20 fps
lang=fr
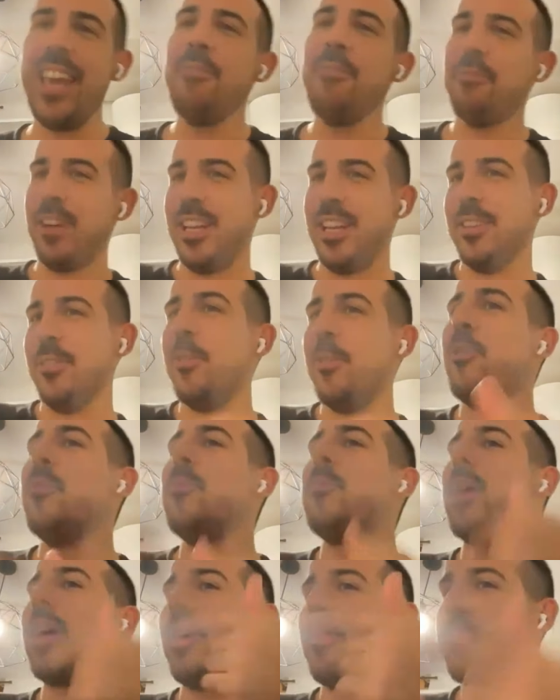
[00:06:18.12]
il fallait
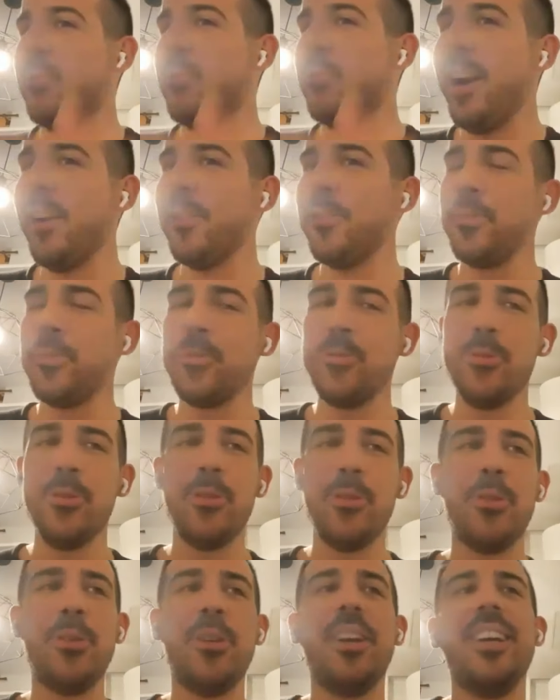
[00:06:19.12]
reprévoir, du coup,
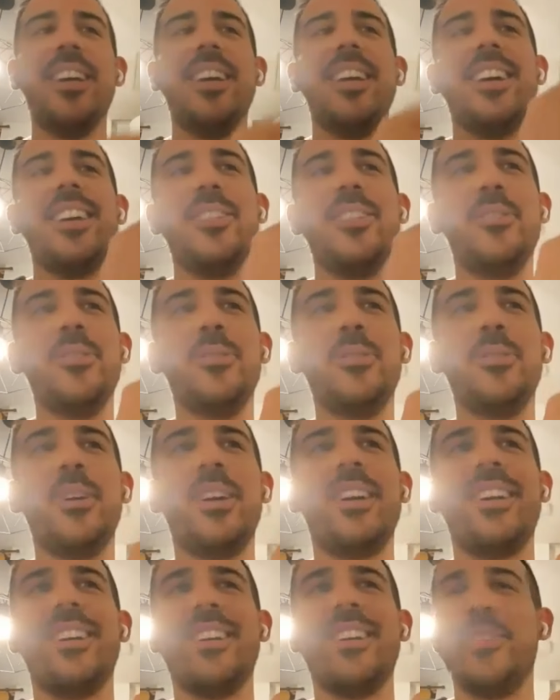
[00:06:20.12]
euh,
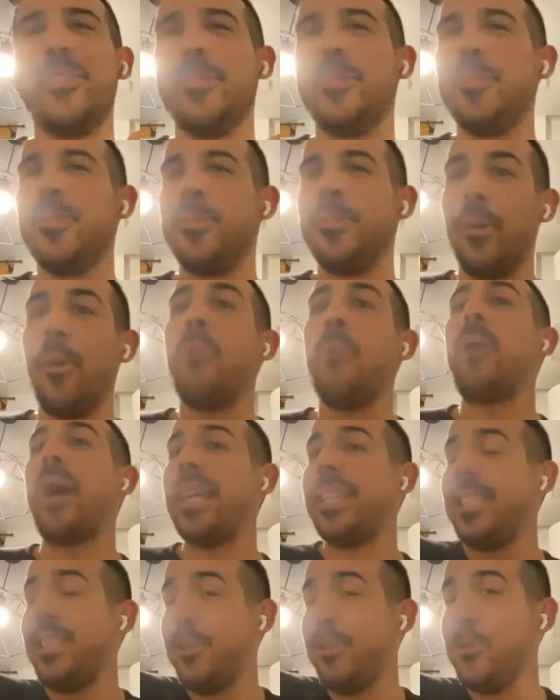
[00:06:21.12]
de,
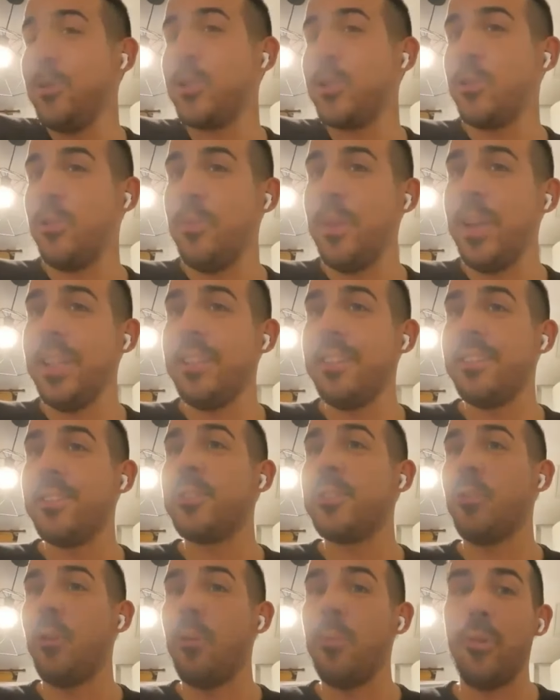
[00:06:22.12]
repartir une semaine
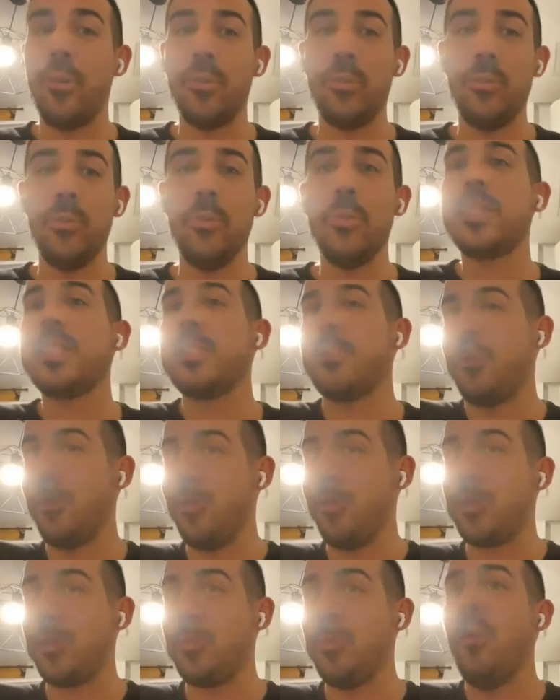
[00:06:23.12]
sur Bordeaux sans
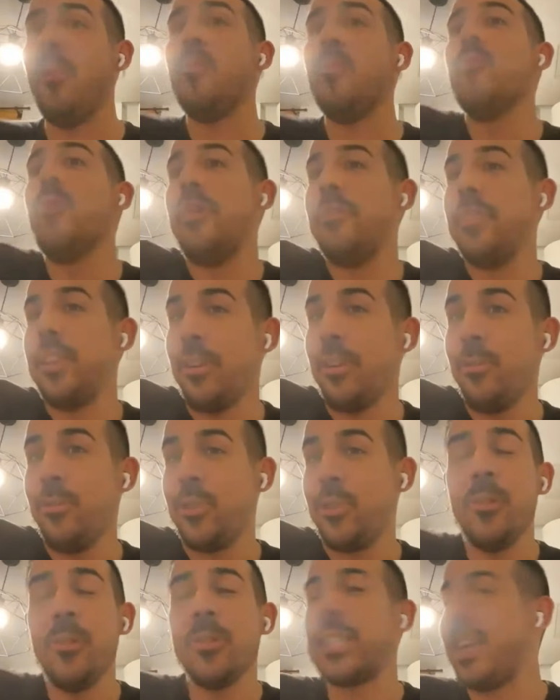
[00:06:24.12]
logement ou avec un
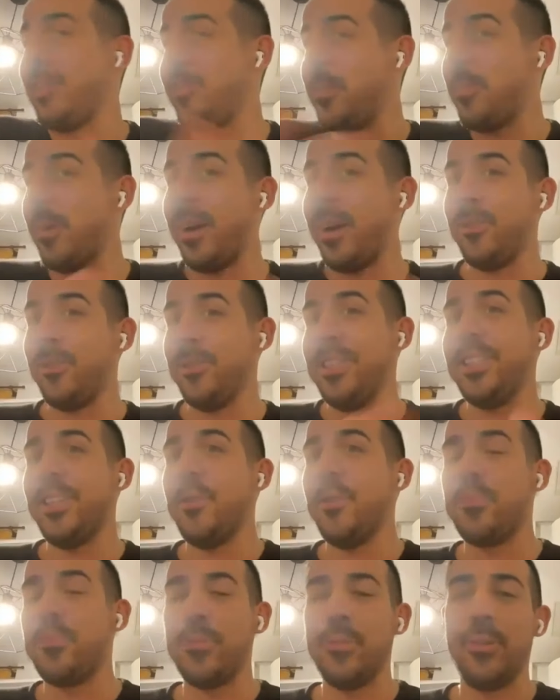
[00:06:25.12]
logement, on ne savait pas. On était
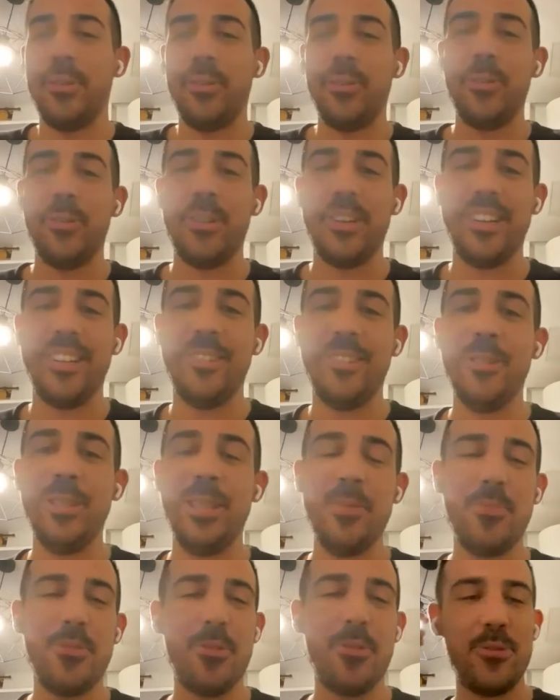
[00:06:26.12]
un peu dans le, au
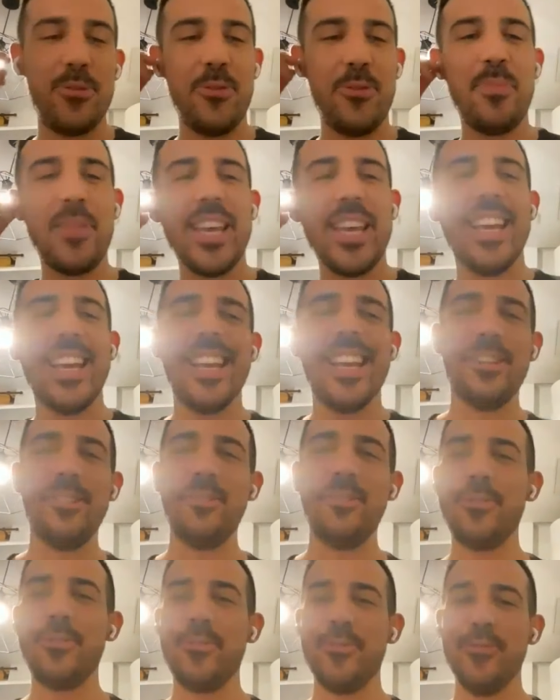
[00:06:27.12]
dépourvu.
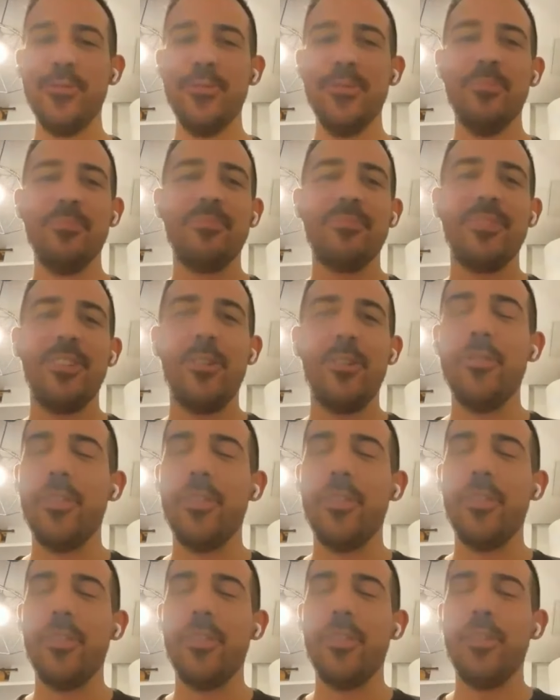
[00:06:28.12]
Du coup,
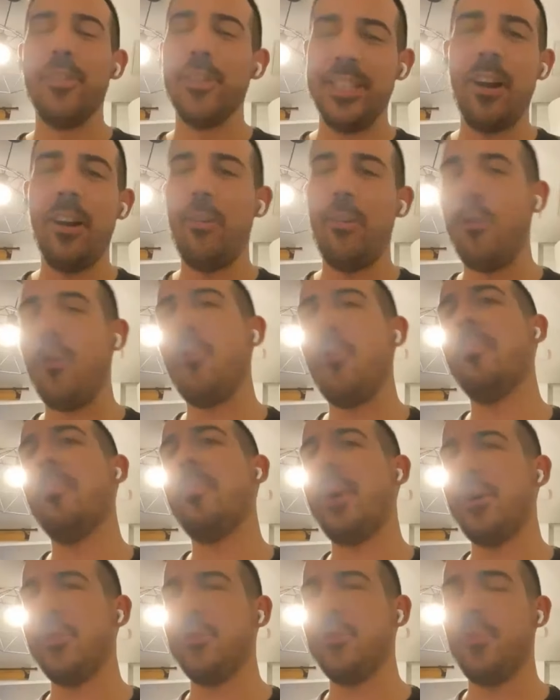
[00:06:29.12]
le vendredi soir,
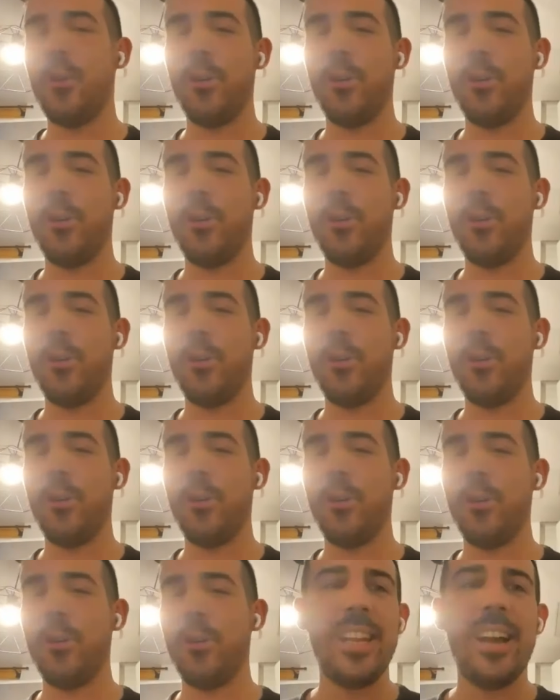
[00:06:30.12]
on repart de
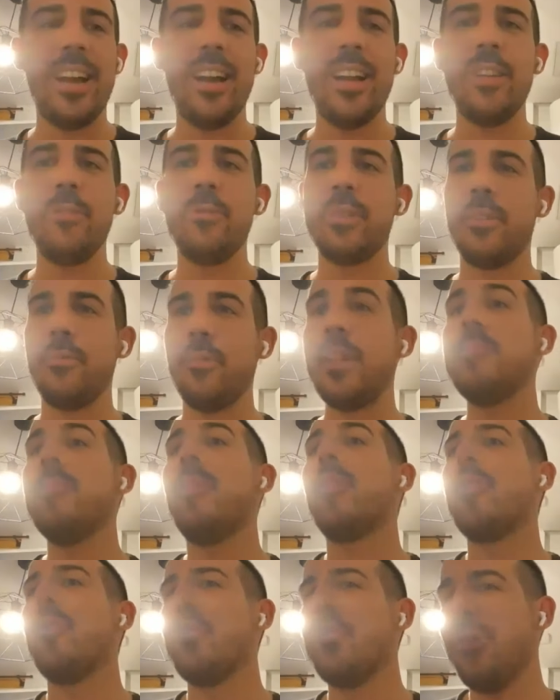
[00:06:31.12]
Bordeaux et là, elle nous
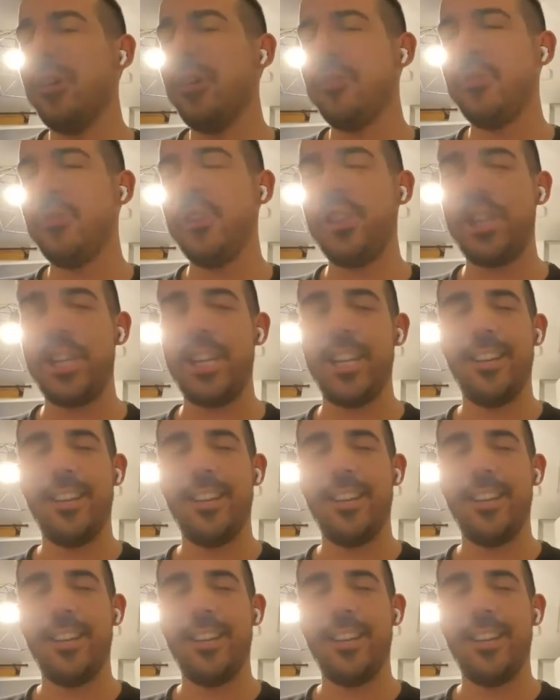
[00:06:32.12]
envoie, il manque encore un fichier.